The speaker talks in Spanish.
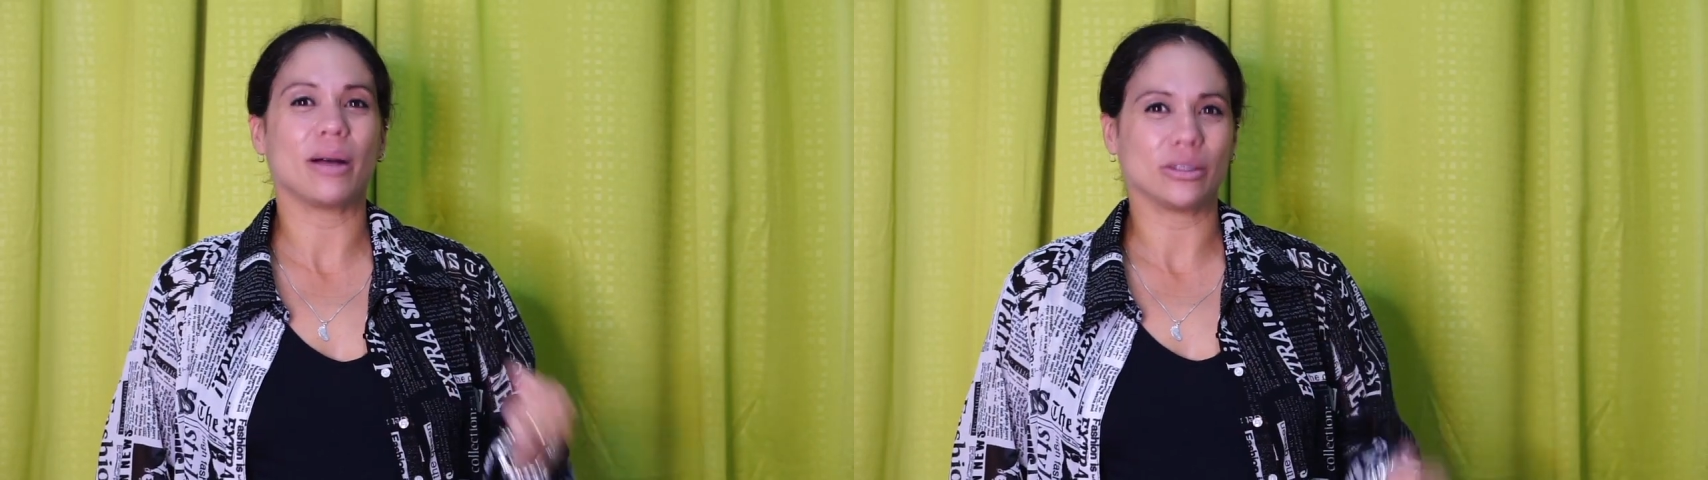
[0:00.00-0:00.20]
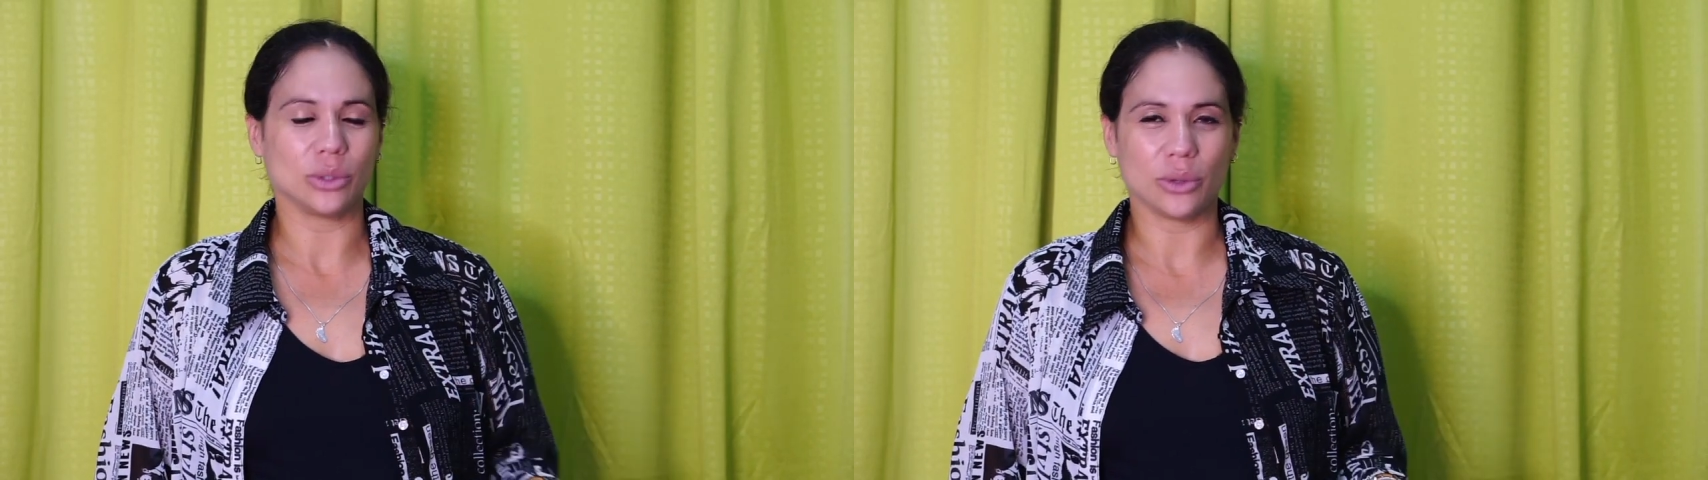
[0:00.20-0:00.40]

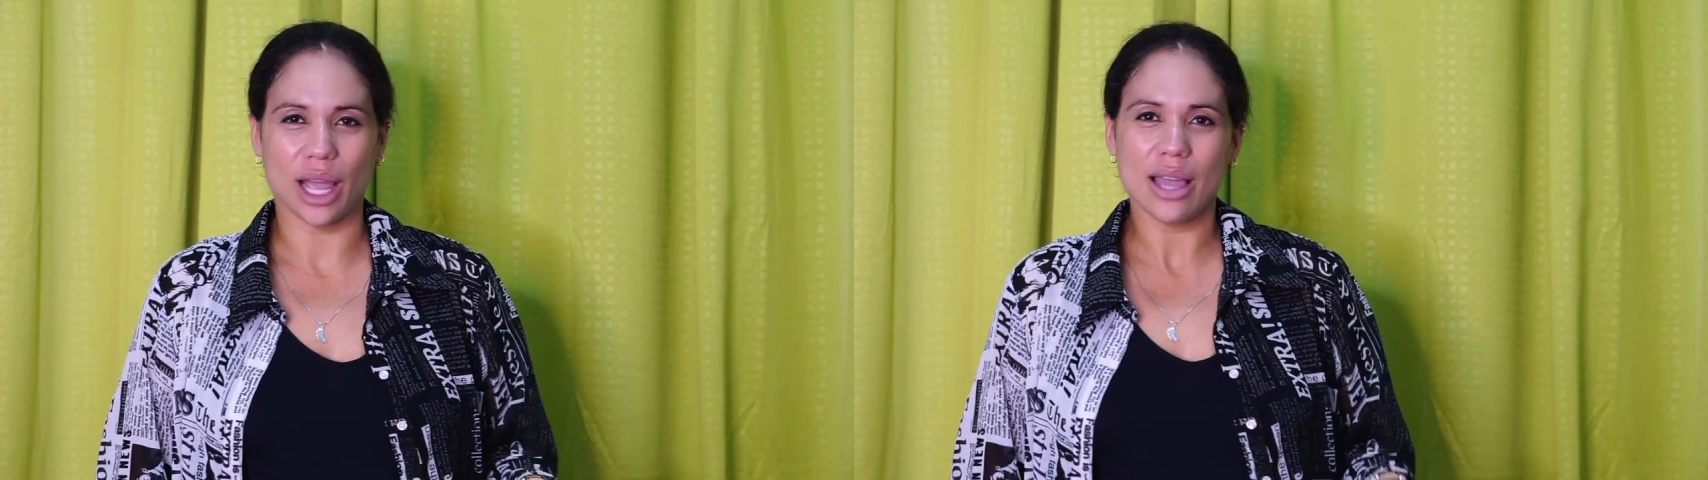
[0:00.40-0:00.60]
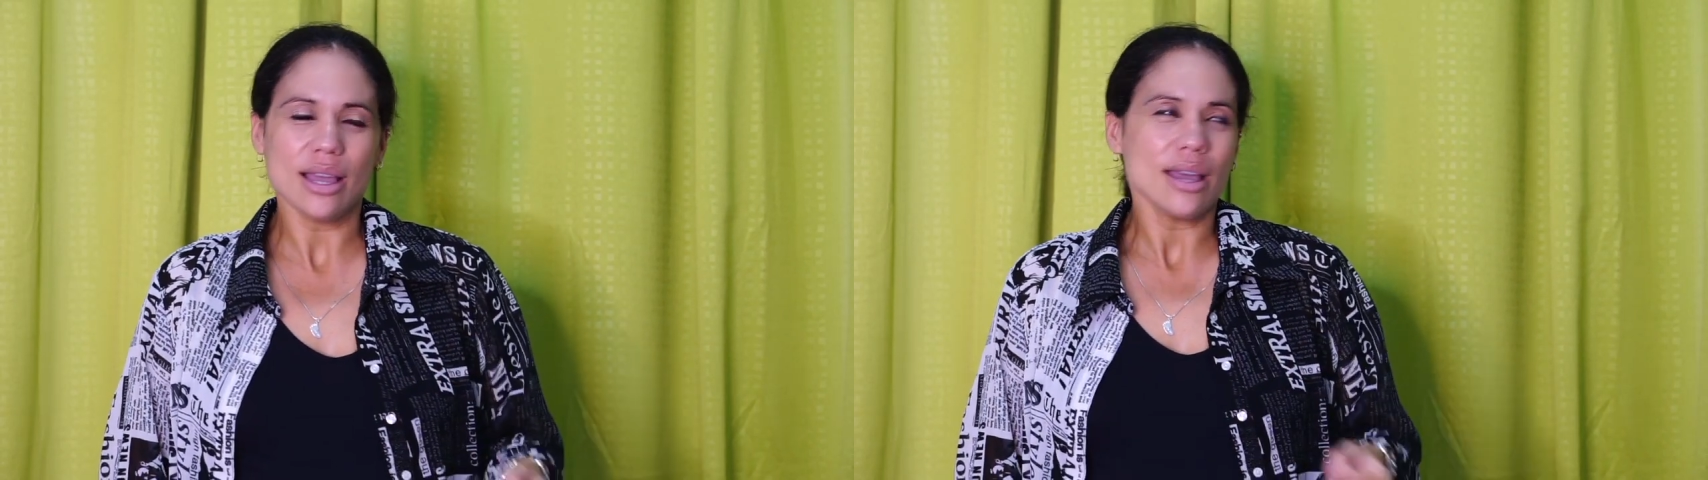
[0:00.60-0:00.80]

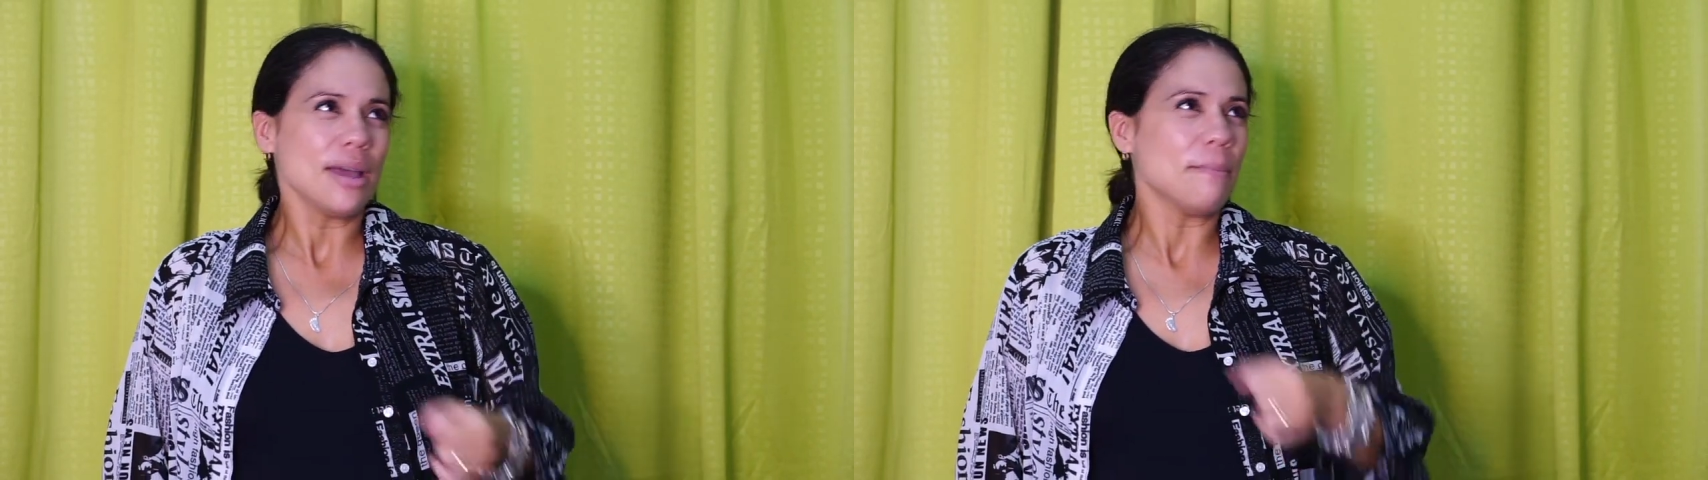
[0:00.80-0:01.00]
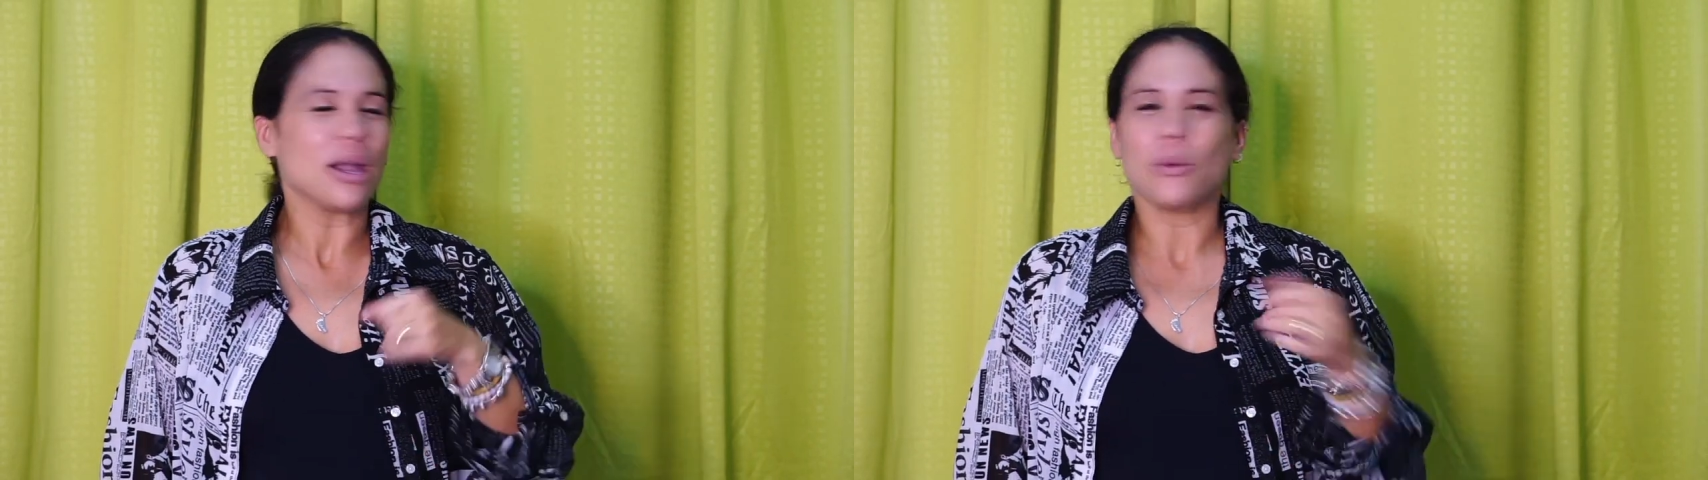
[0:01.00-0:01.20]
Pandora.
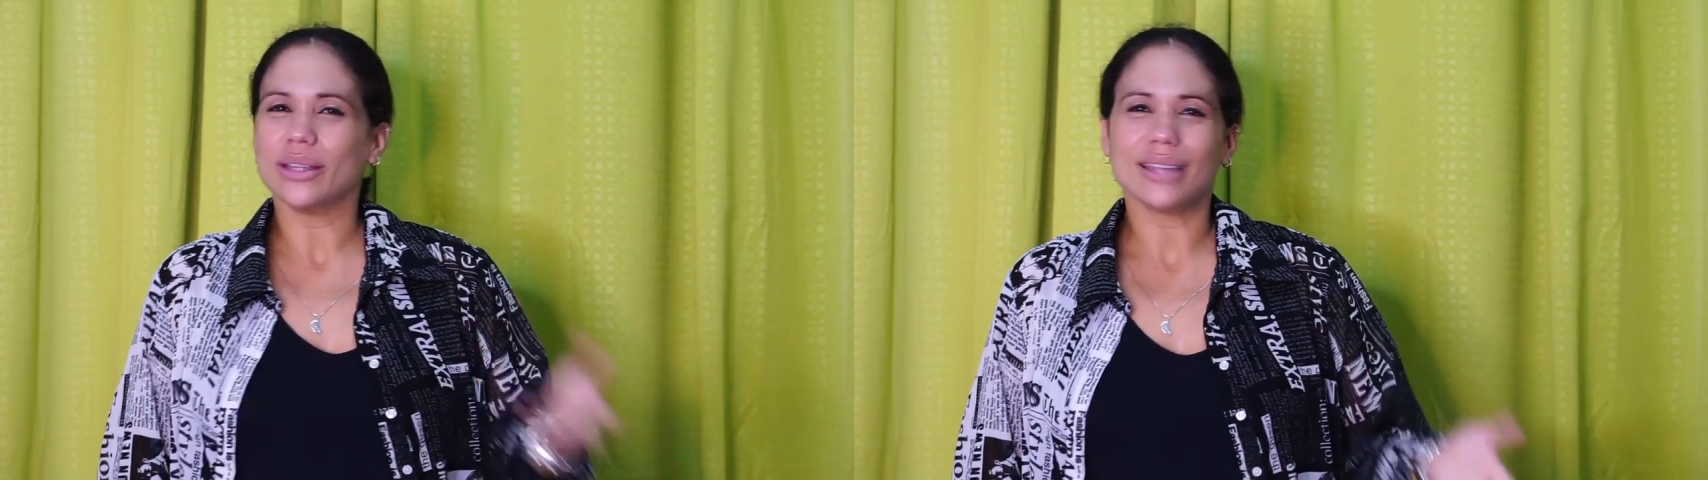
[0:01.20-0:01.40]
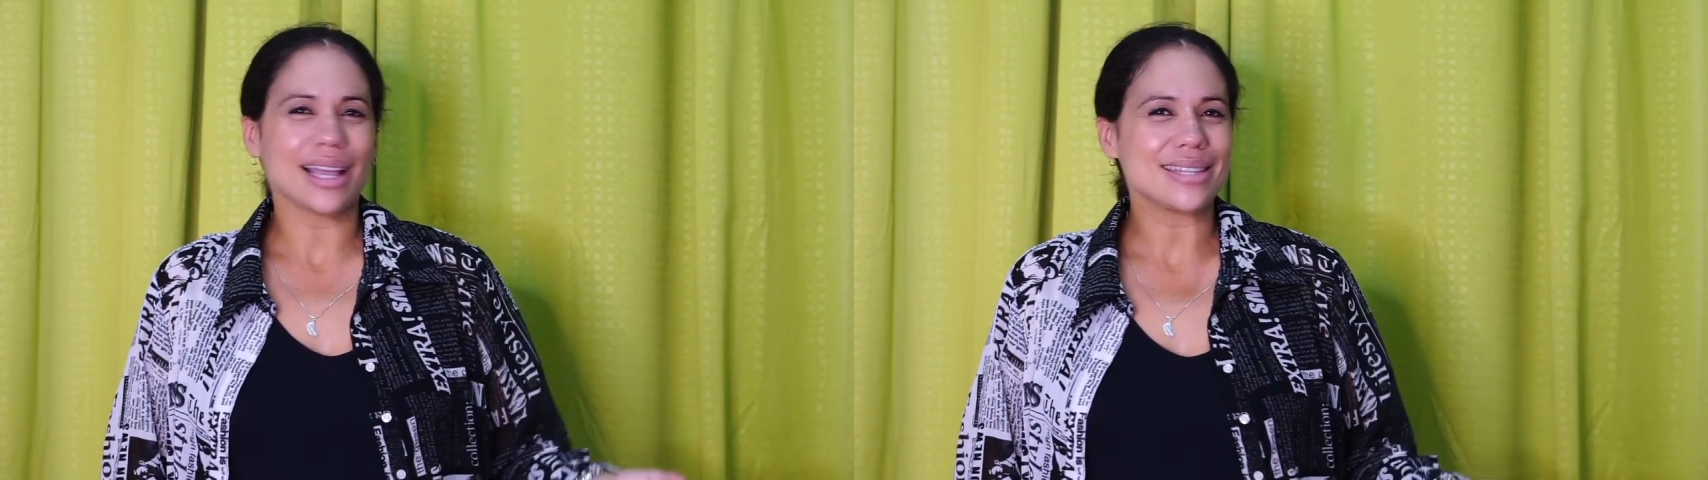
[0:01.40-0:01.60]
Me
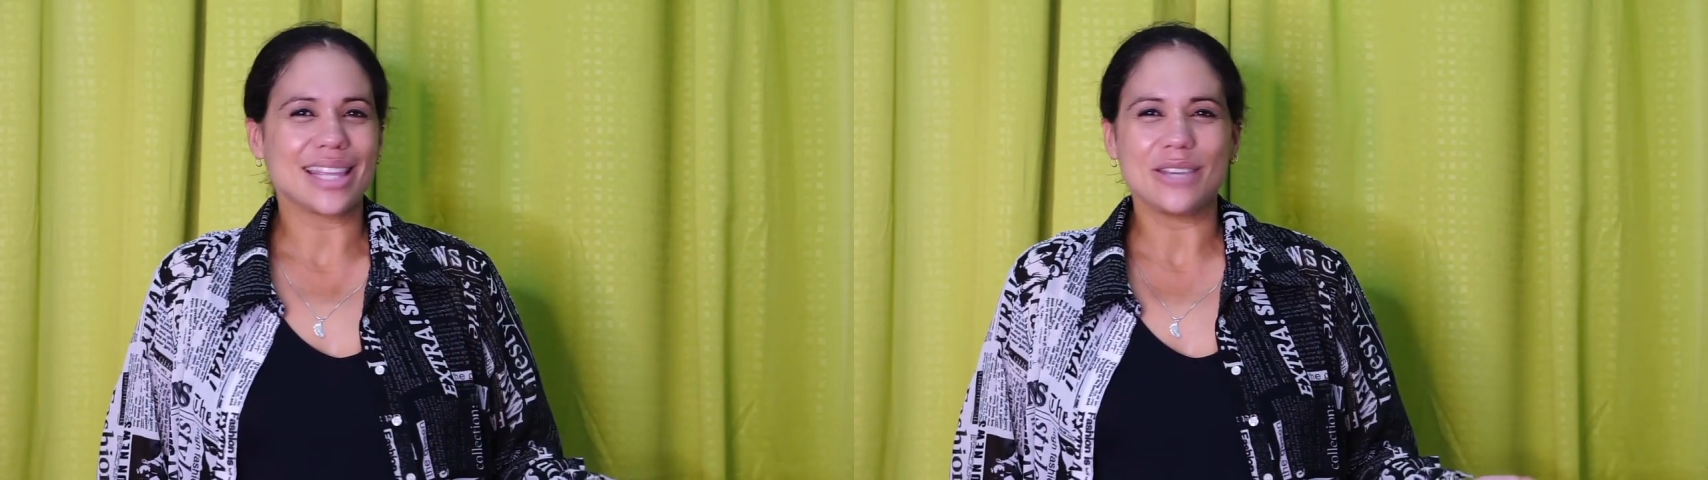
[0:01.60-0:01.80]
cuenta que se